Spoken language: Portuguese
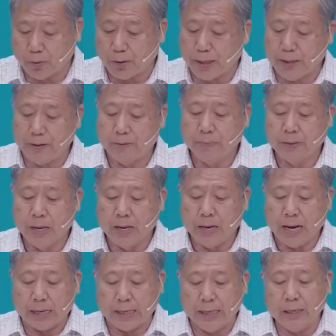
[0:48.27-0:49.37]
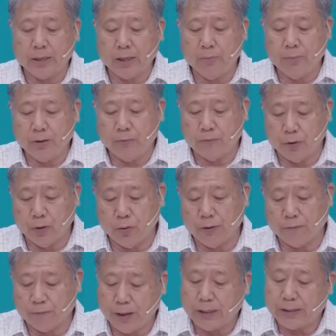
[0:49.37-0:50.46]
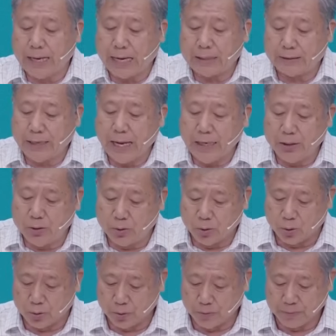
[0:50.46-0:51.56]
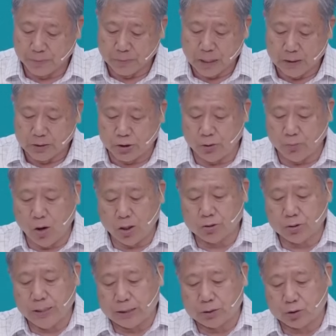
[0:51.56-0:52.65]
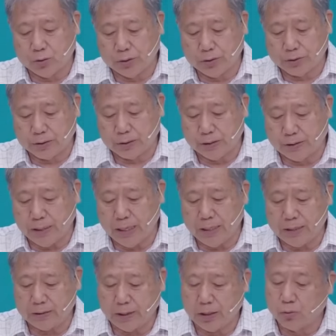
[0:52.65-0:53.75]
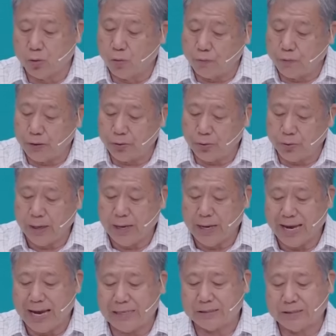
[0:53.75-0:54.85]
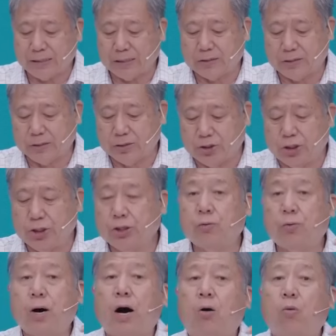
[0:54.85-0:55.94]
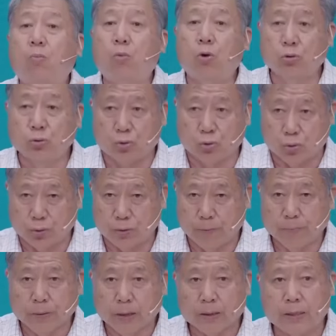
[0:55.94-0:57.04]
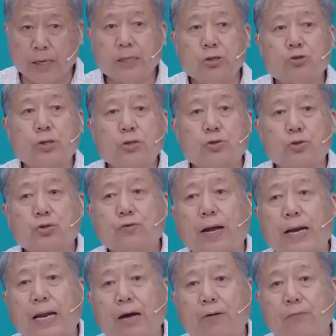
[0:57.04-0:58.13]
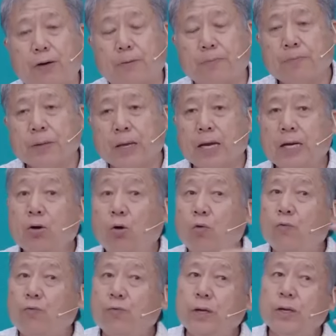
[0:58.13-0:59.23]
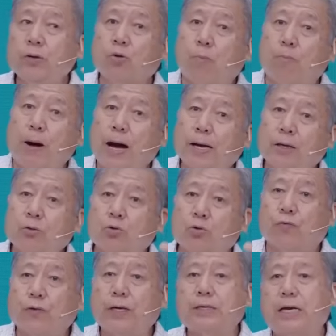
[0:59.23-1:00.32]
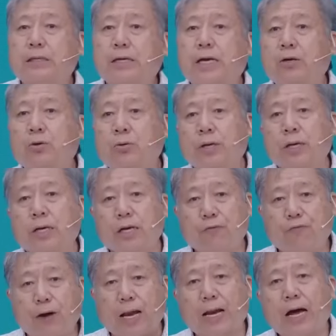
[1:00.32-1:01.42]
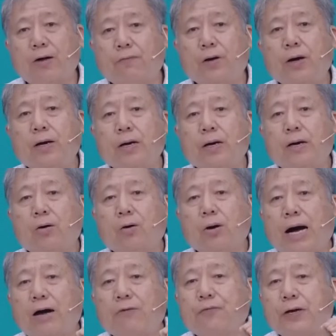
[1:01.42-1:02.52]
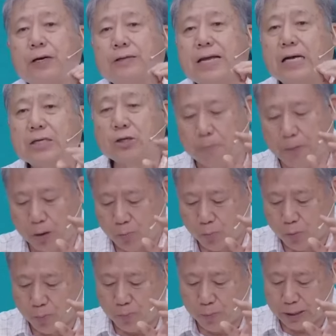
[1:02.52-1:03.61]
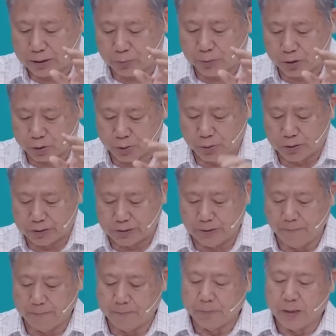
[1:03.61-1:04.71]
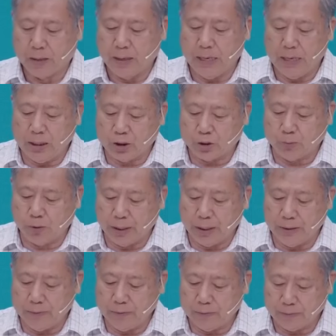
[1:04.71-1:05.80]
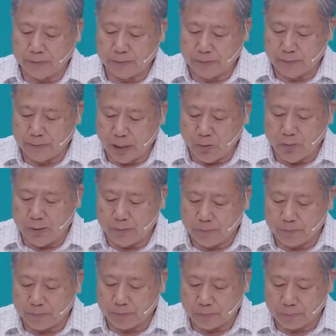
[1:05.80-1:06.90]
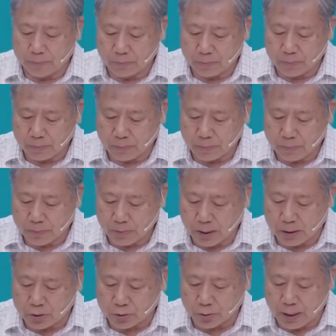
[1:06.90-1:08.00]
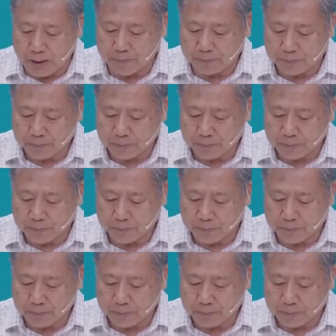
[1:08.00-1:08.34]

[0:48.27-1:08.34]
Porém, aquele que me enviou é verdadeiro, de modo que as coisas que dele tenho ouvido, essas digo ao mundo que, que Jesus falava? Ele ouvia do Pai, verdadeiro, e falava a verdade para, o, para as pessoas. Eles, porém, não. É isso, né?